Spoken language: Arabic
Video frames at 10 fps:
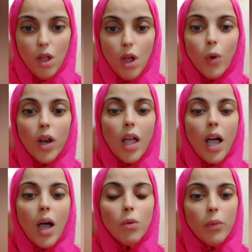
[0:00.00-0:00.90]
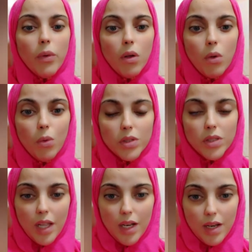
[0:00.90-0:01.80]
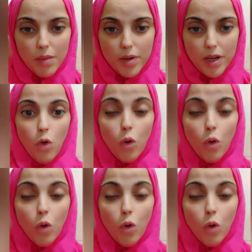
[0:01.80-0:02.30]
ولا حول ولا قوة إلا بالله